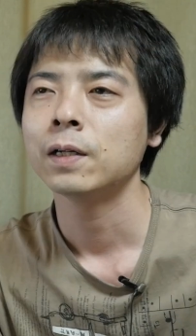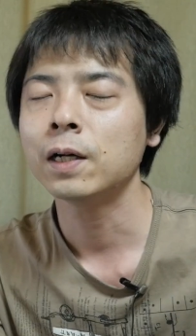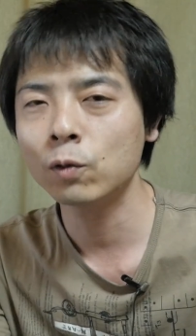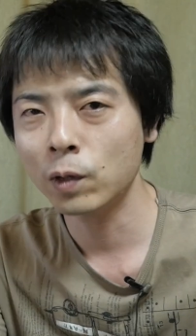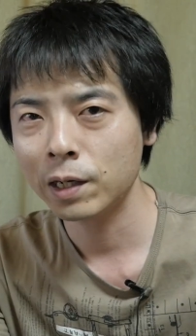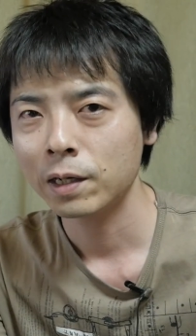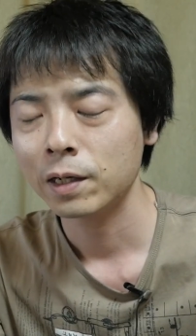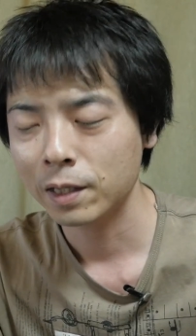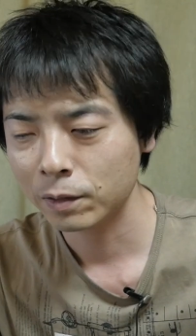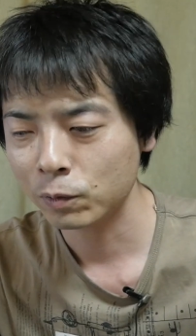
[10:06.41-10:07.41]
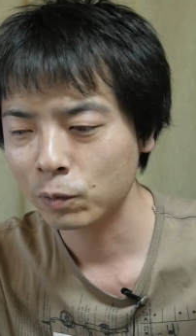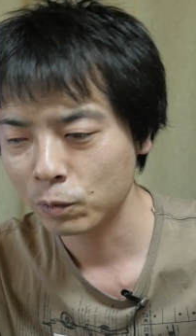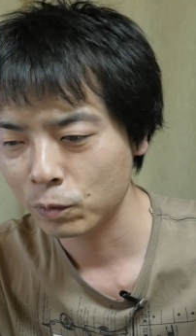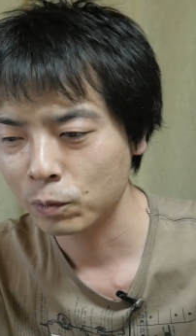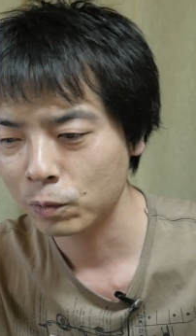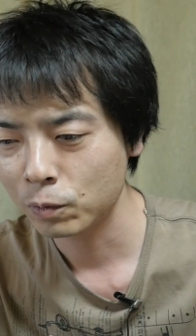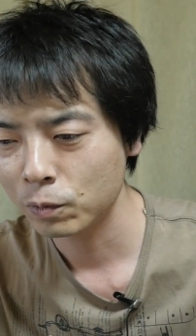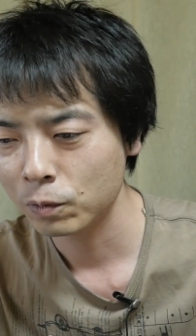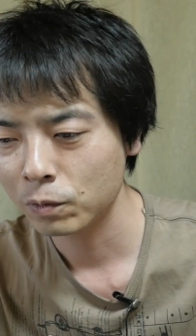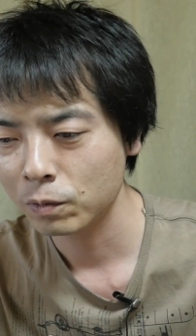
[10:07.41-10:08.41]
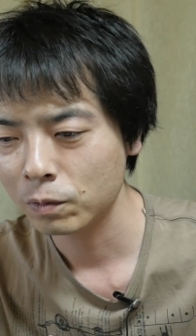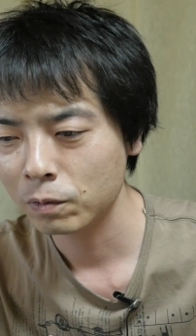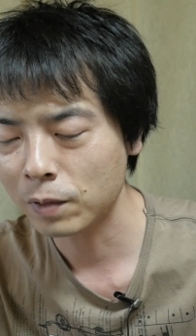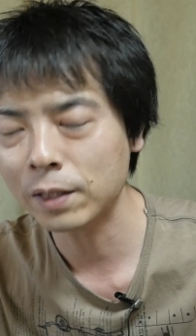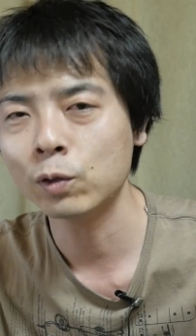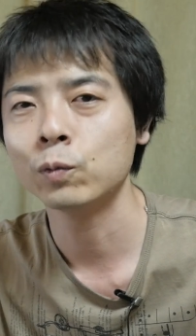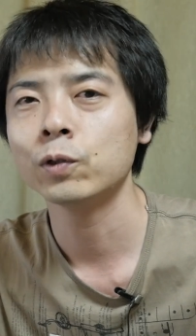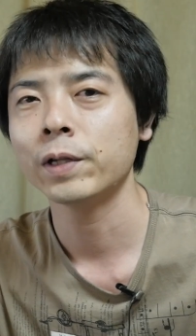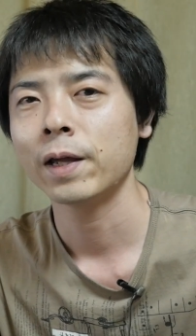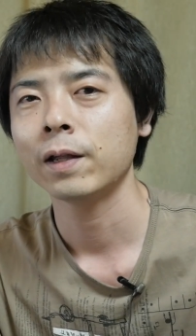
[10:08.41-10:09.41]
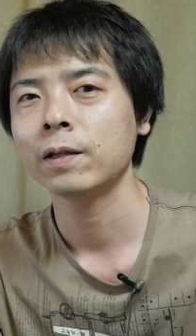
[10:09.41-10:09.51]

あとはあのー、ファントムのね